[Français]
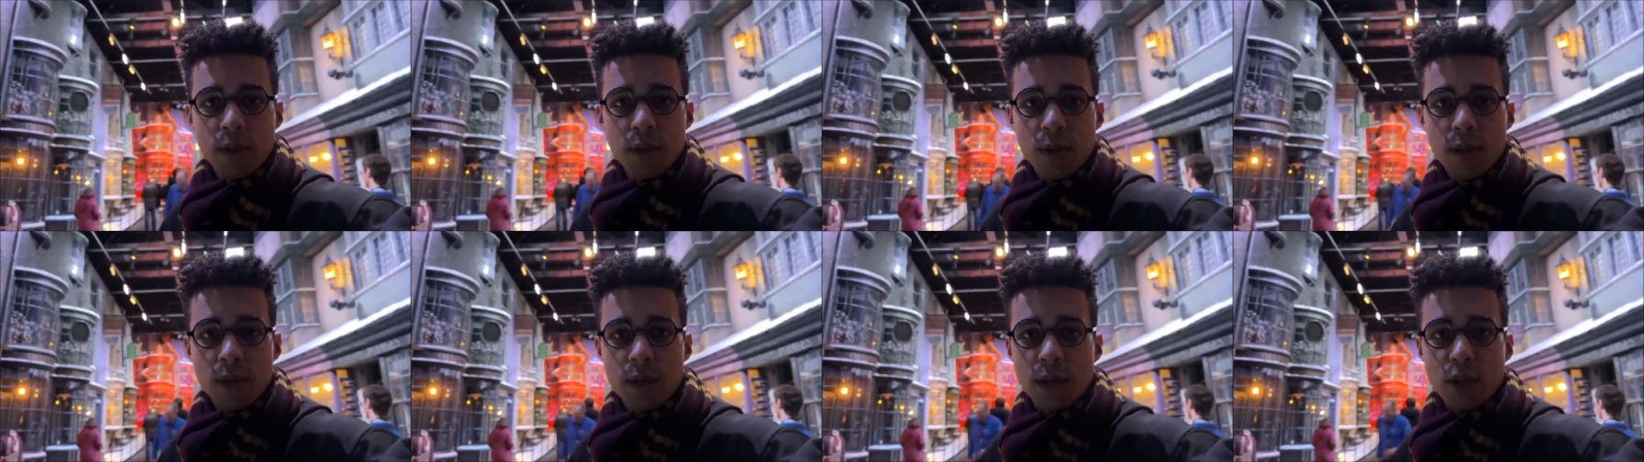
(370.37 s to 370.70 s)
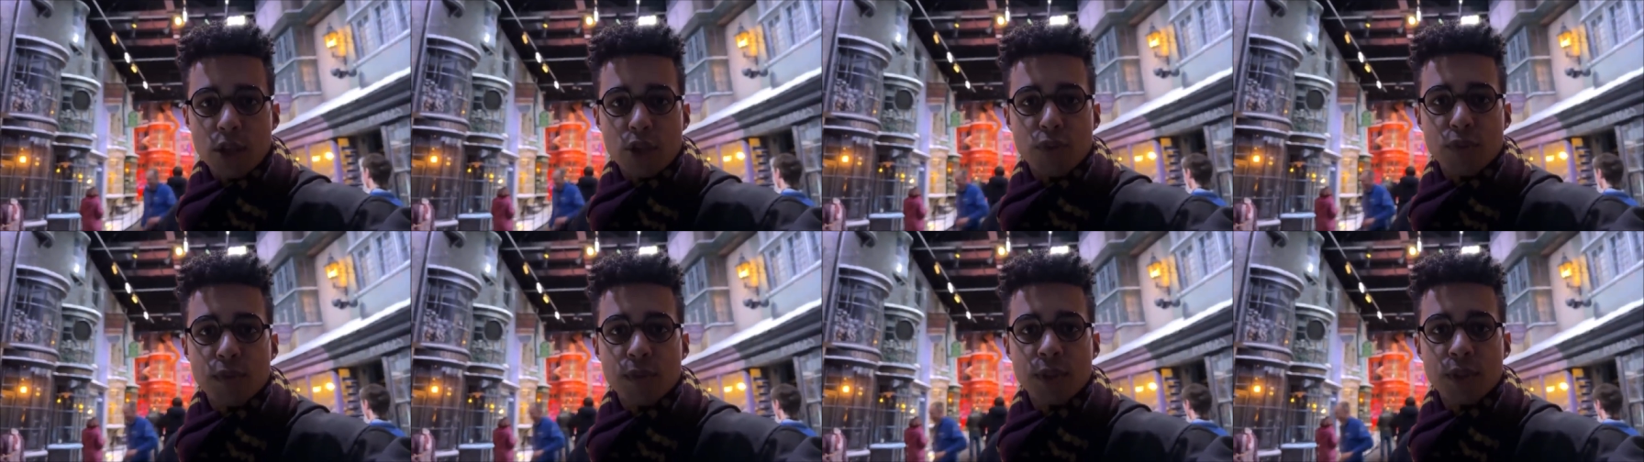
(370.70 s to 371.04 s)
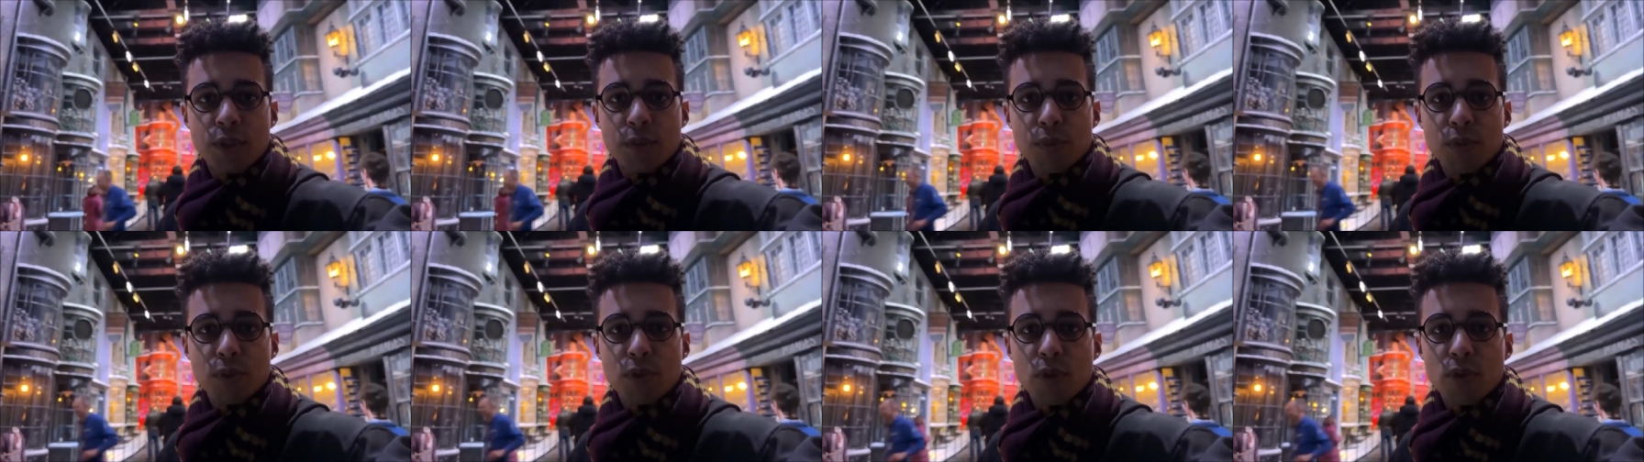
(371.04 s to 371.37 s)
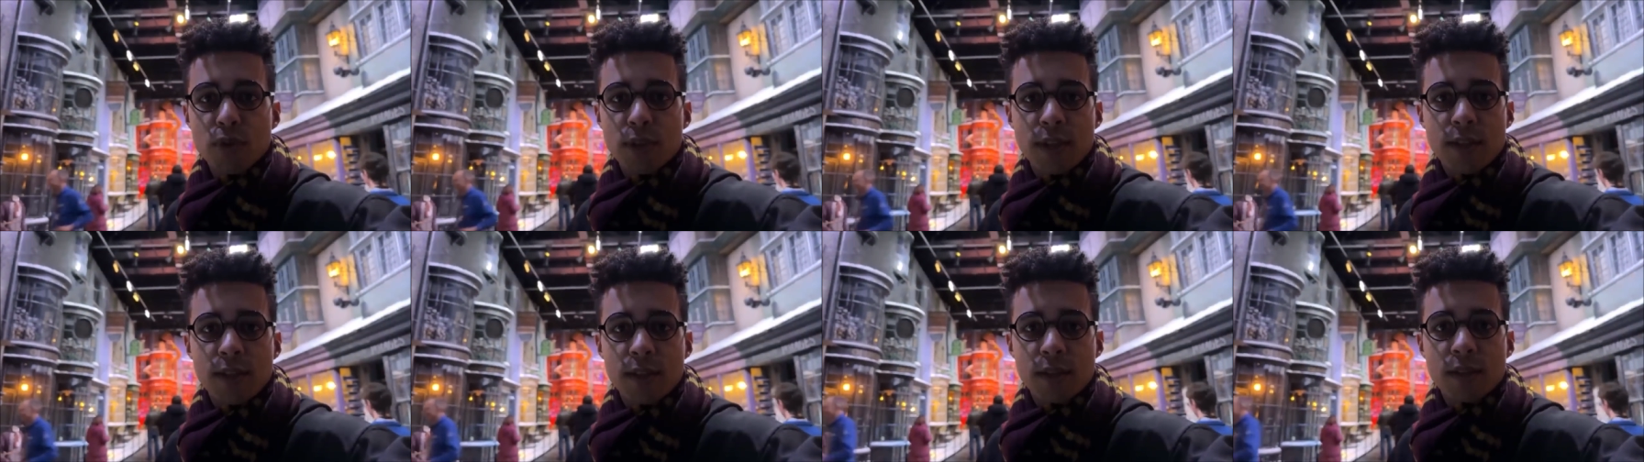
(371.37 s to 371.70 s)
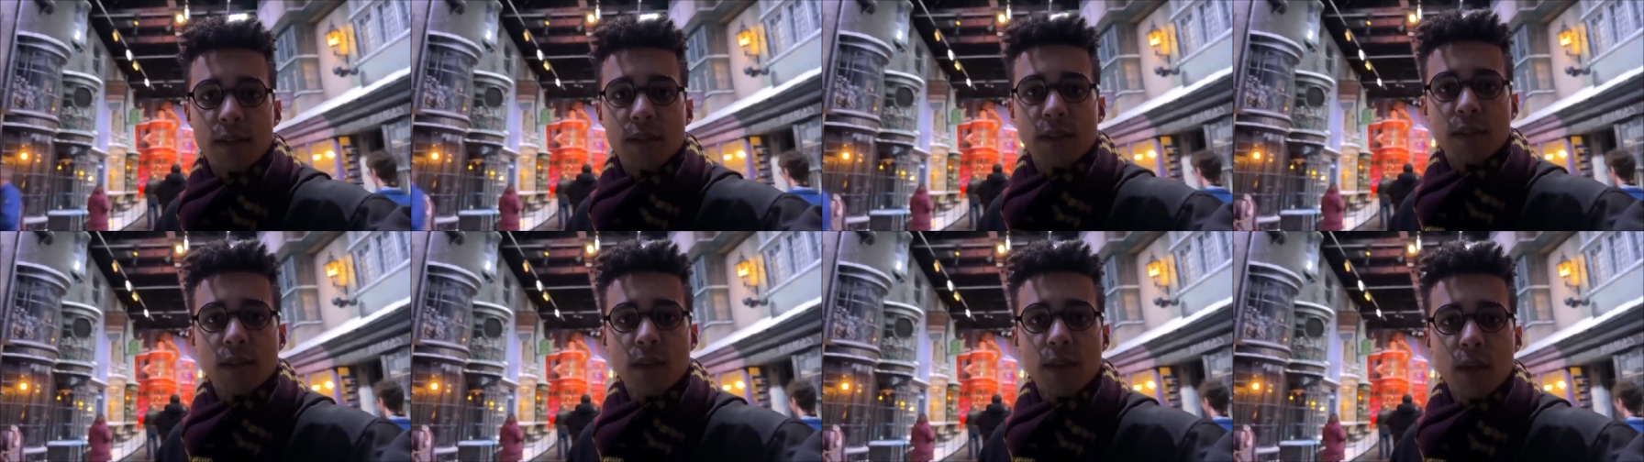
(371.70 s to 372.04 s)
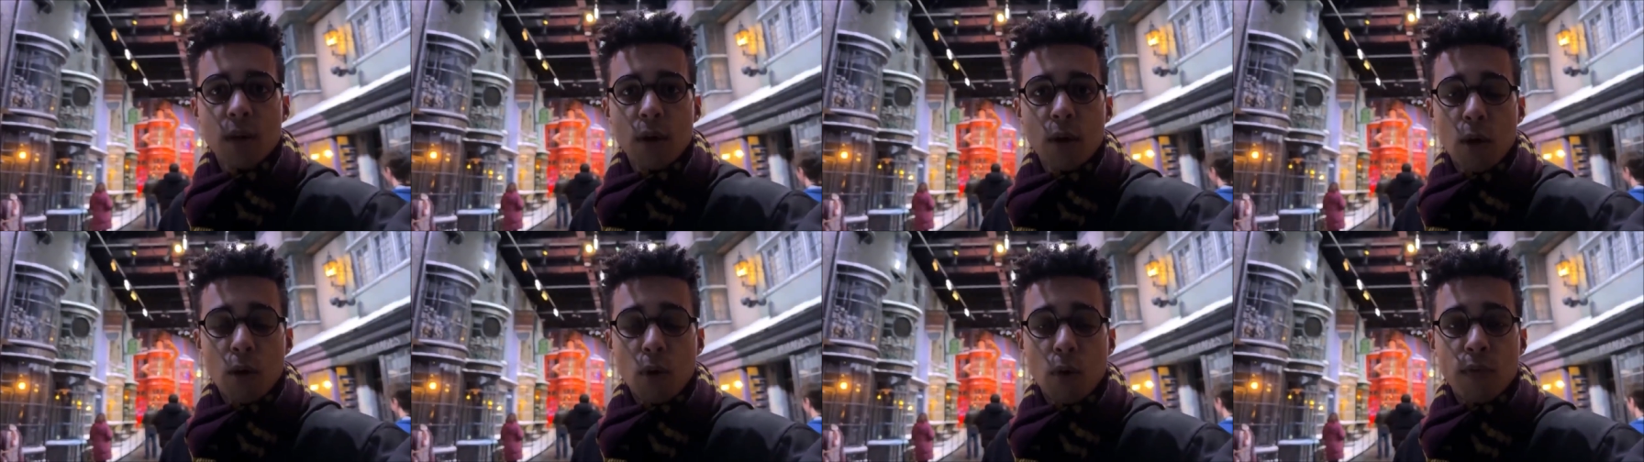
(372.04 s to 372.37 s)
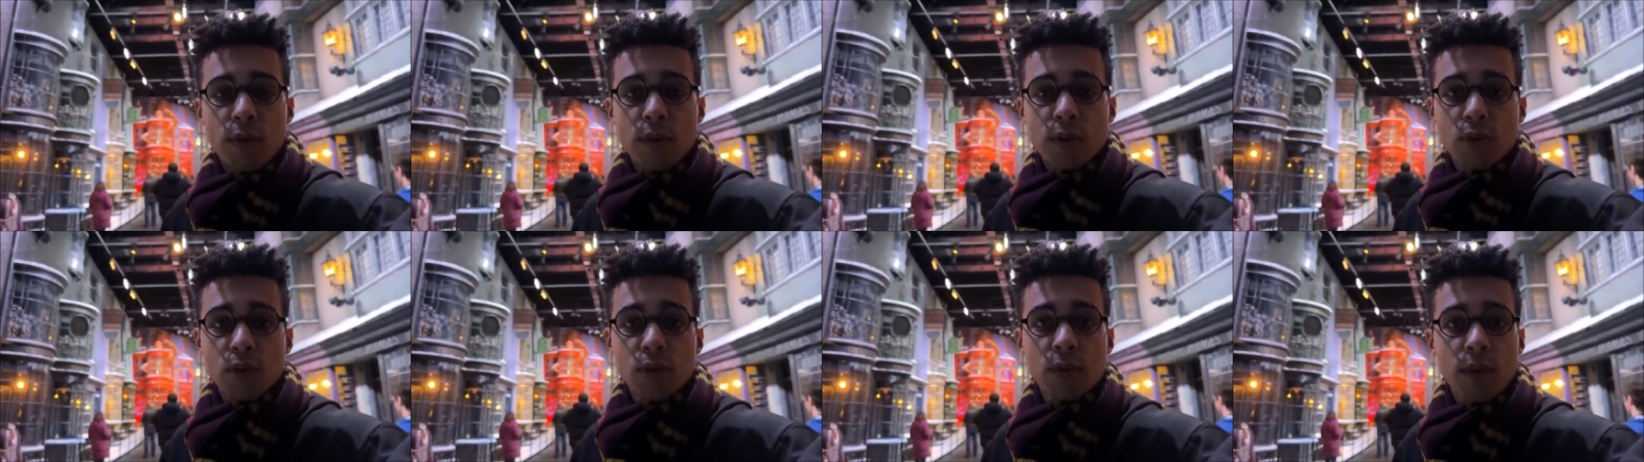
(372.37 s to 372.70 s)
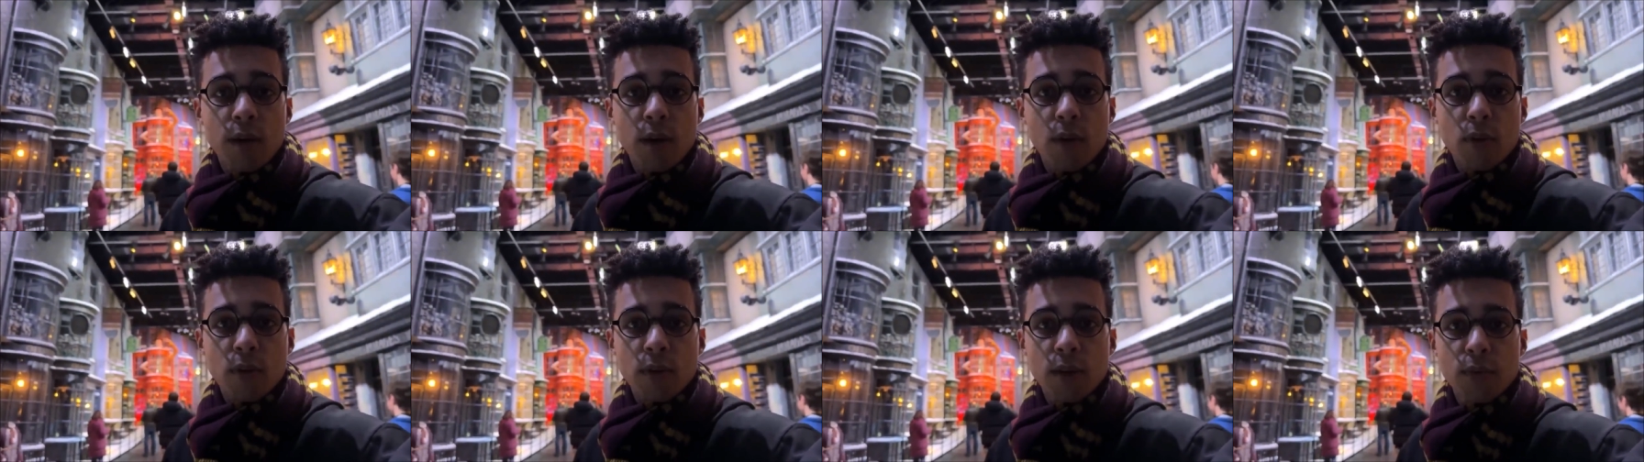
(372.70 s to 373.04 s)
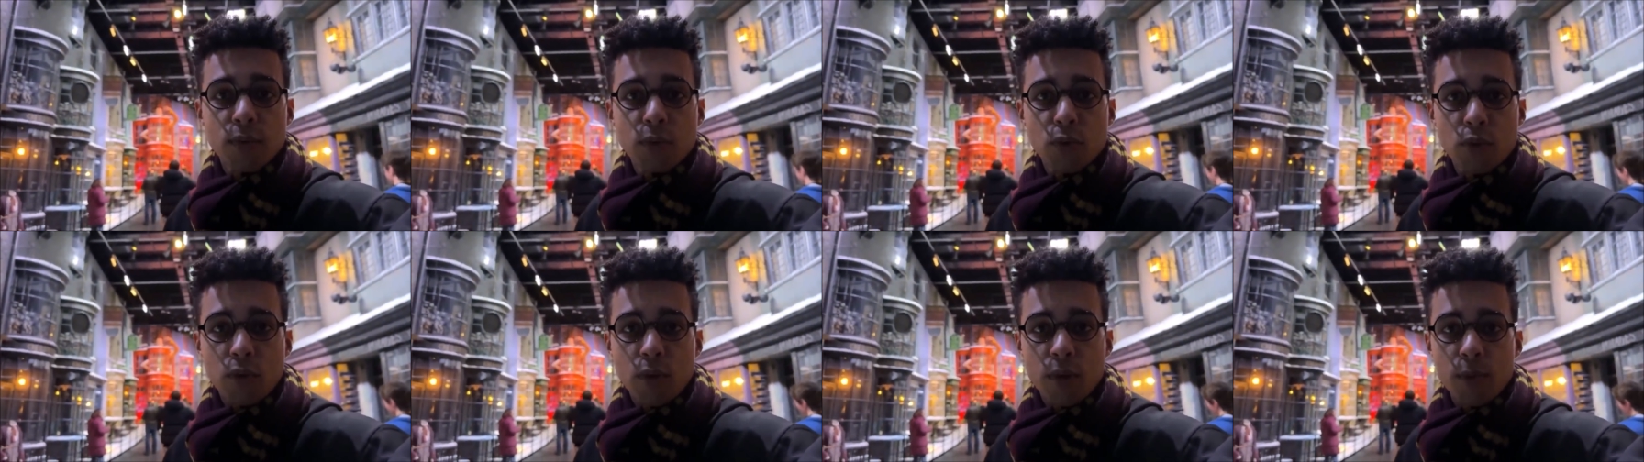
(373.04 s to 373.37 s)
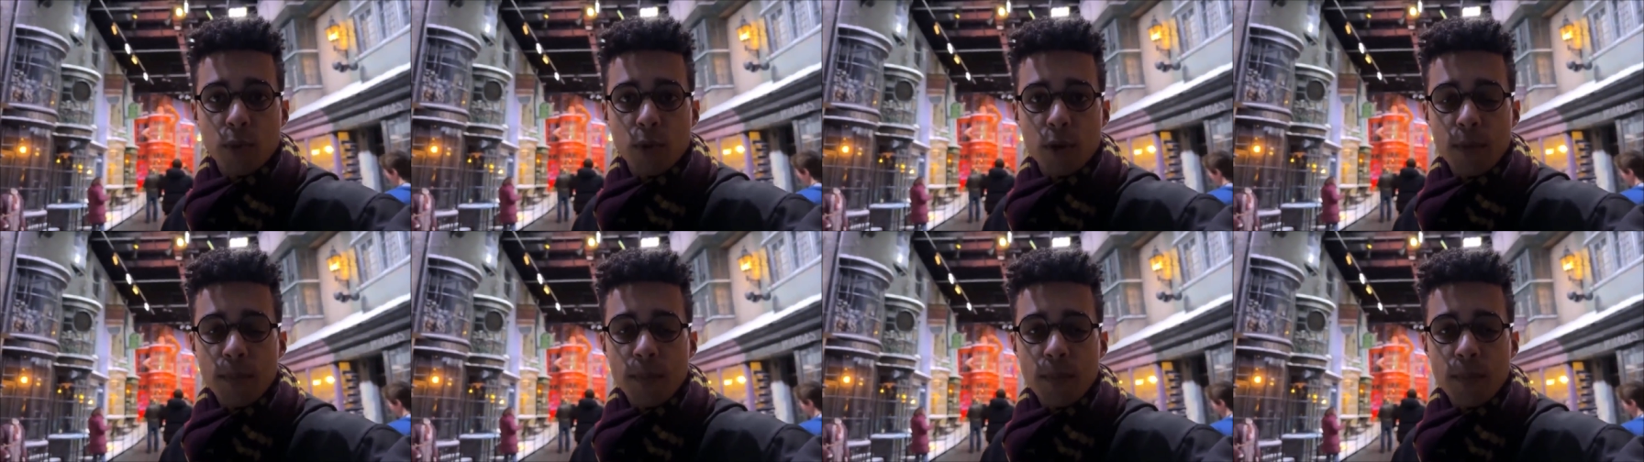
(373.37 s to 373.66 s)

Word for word: Là, je suis, je me sens d'attaque. On va se donner un rendez-vous toi et moi.